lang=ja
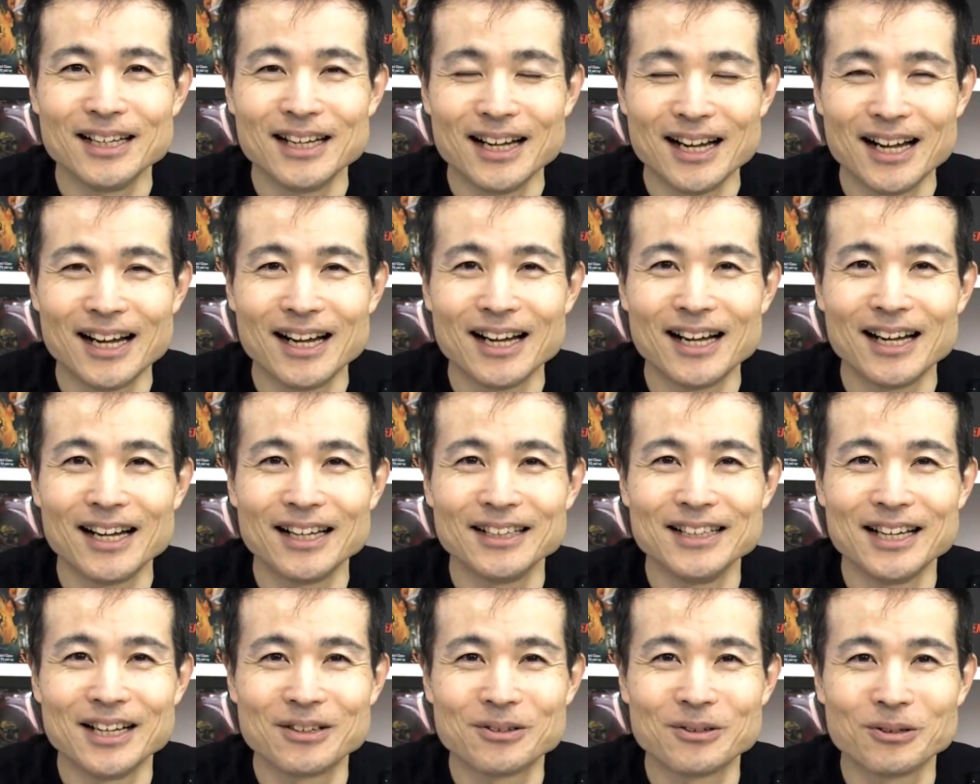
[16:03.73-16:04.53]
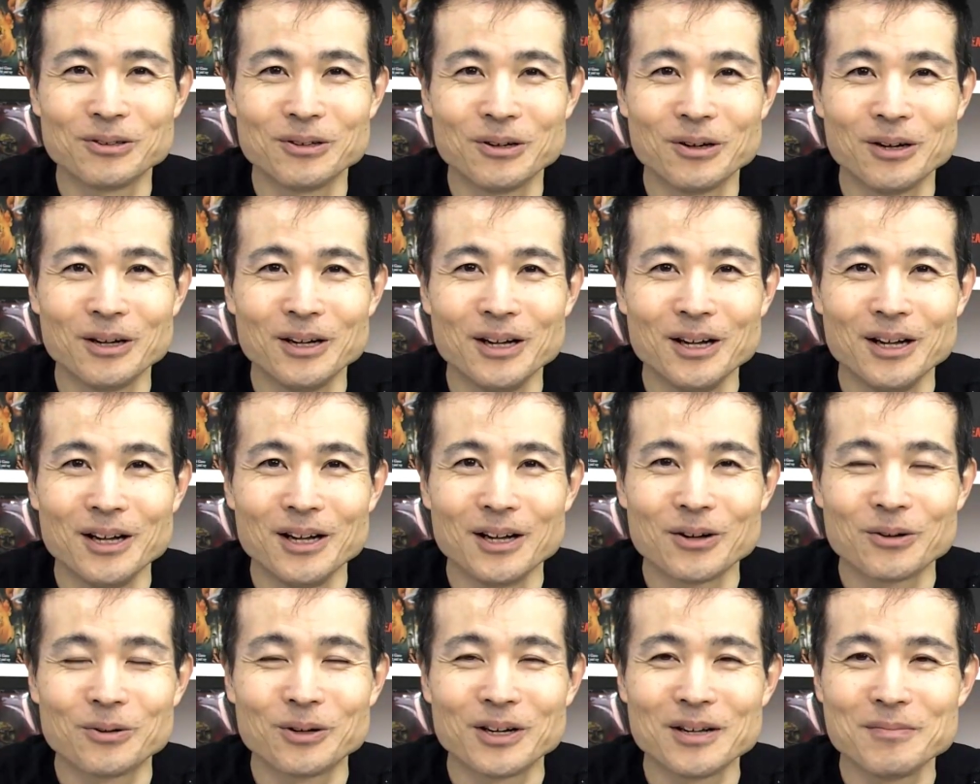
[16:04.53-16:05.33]
あー、なるほど、
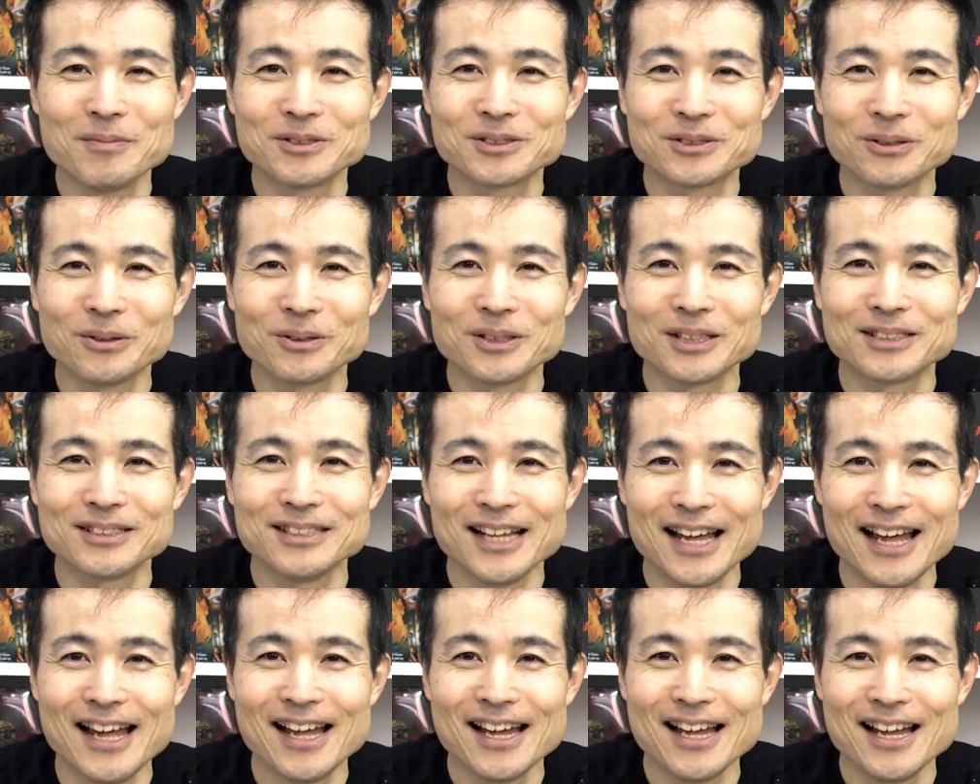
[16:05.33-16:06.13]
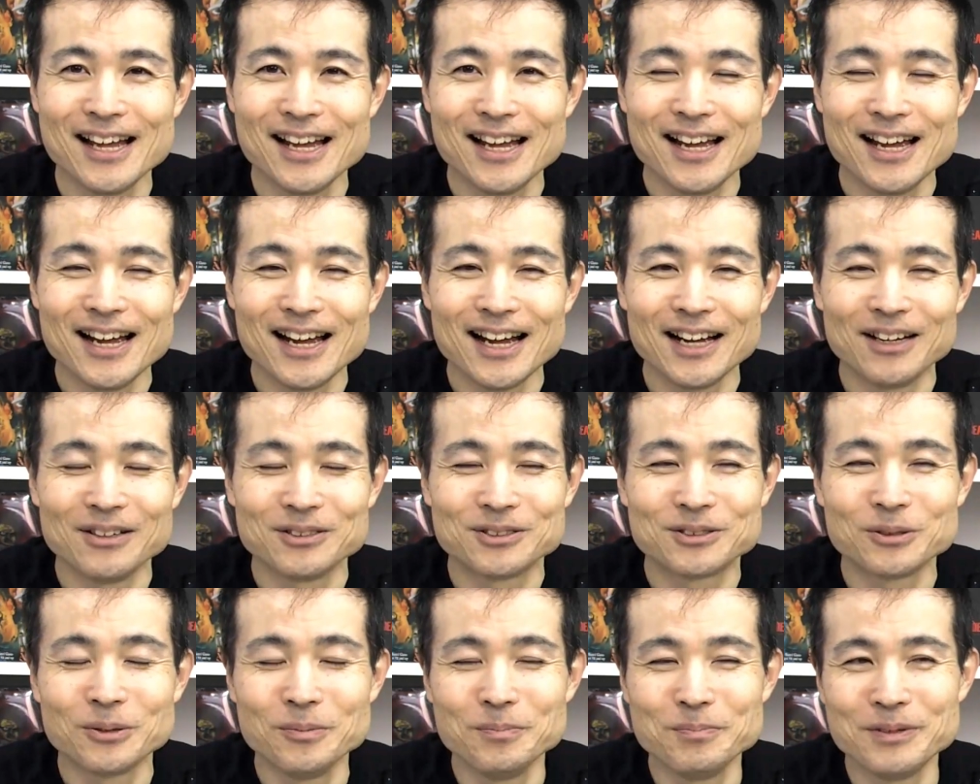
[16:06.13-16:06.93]
これもそうですね。
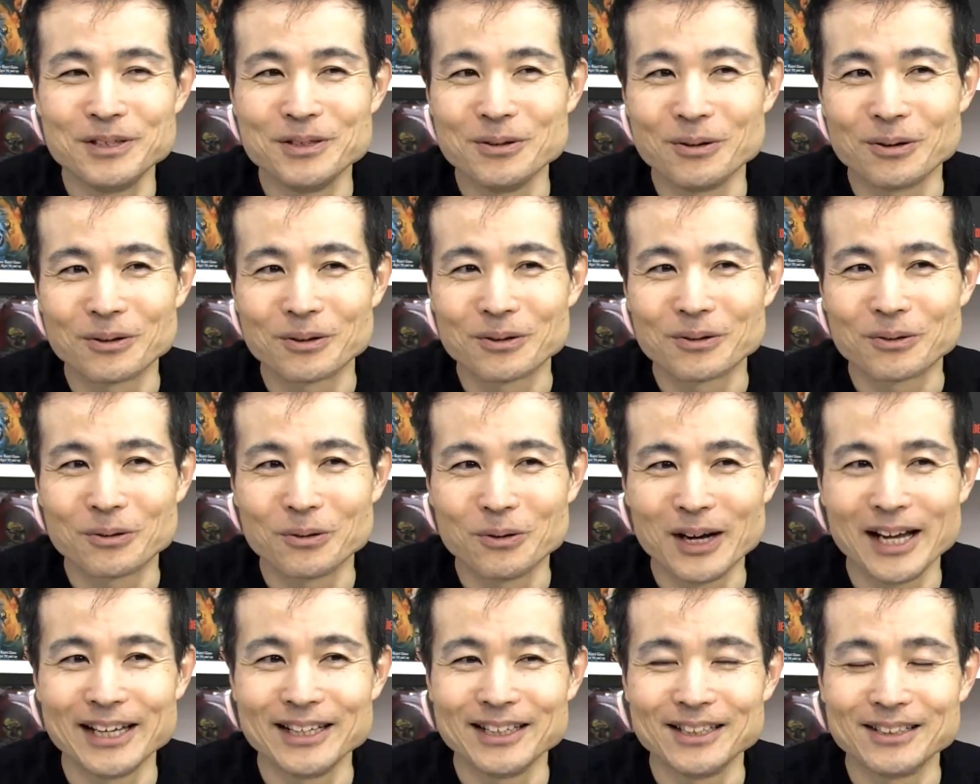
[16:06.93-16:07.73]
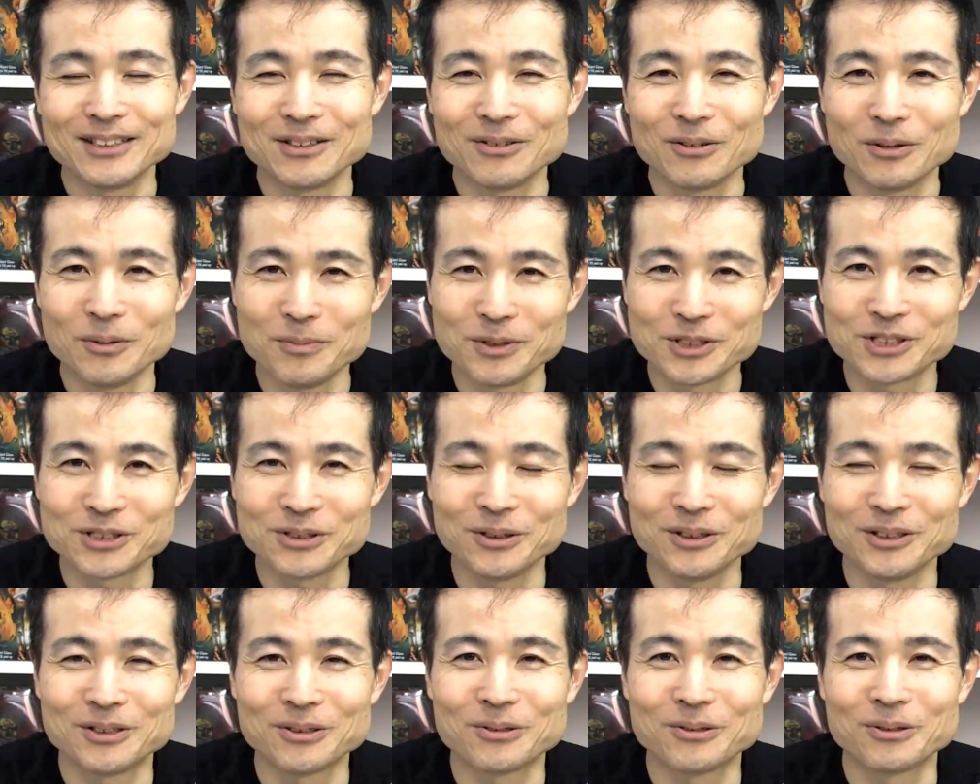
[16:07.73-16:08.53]
ゾンビの怖い面白
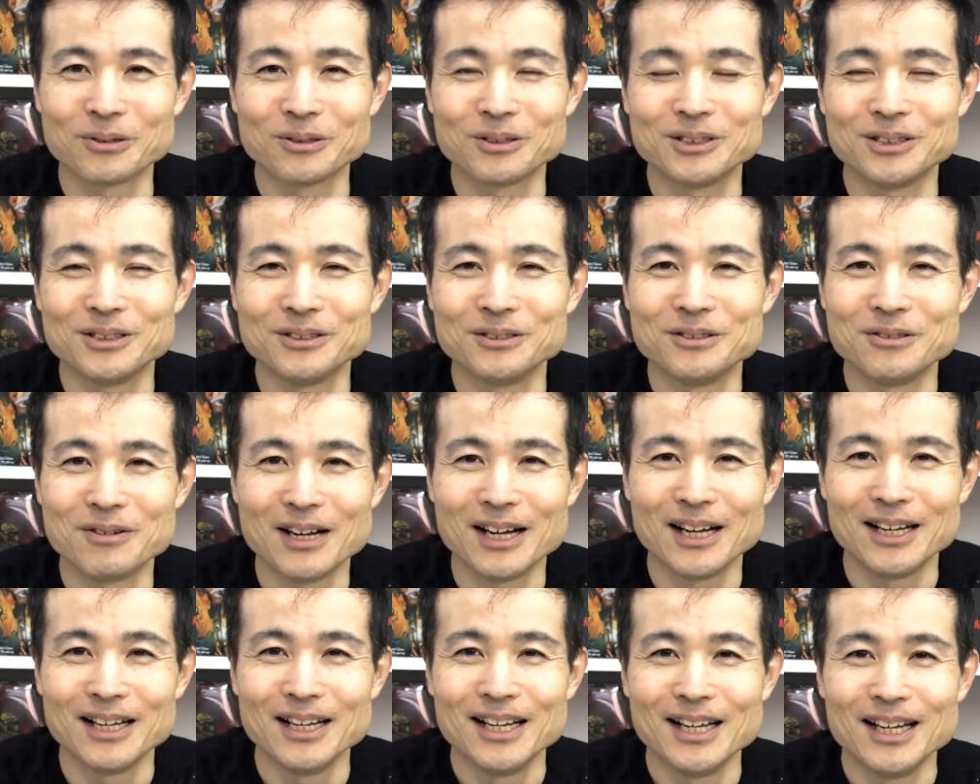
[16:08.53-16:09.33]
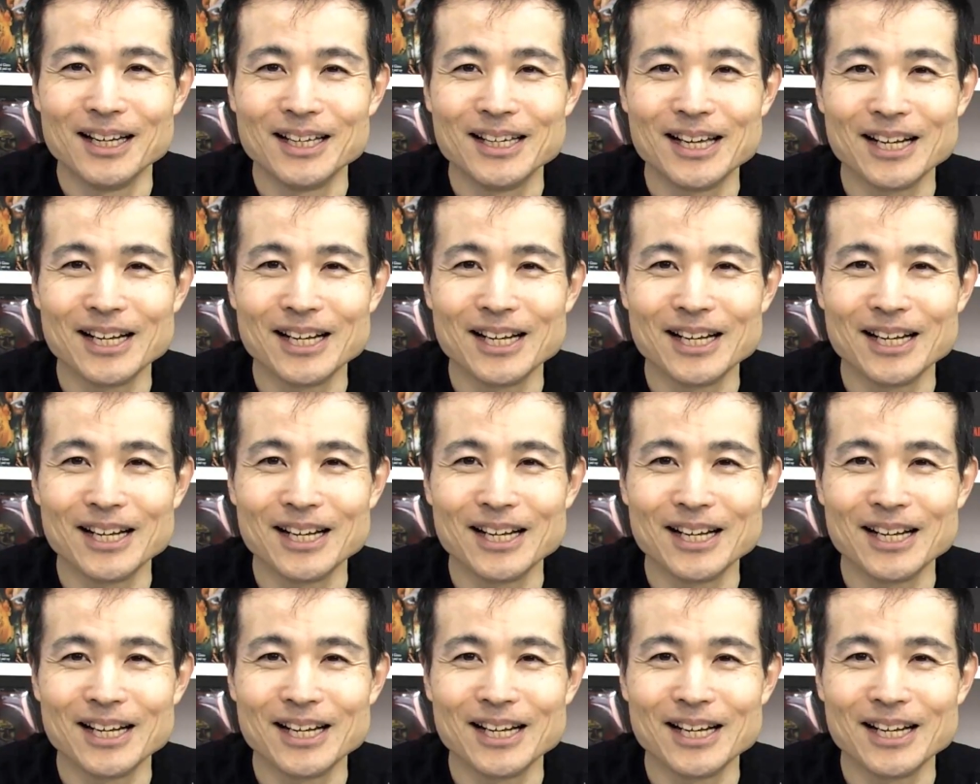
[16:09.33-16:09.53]
いところっていうのはやは